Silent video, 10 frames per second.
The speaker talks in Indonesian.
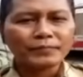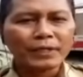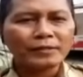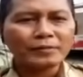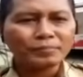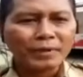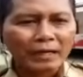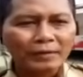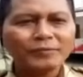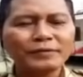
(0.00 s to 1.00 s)
dan
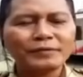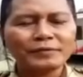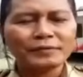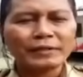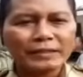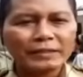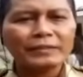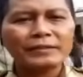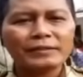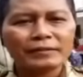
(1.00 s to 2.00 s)
baru
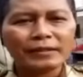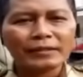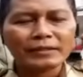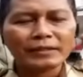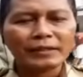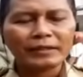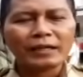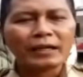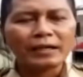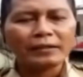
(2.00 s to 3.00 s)
ini terjadi
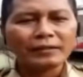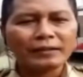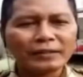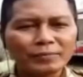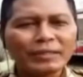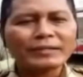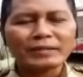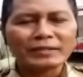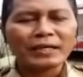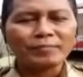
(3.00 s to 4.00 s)
kecelakaan di tempat
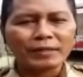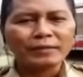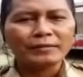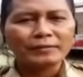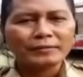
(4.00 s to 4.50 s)
yang sama.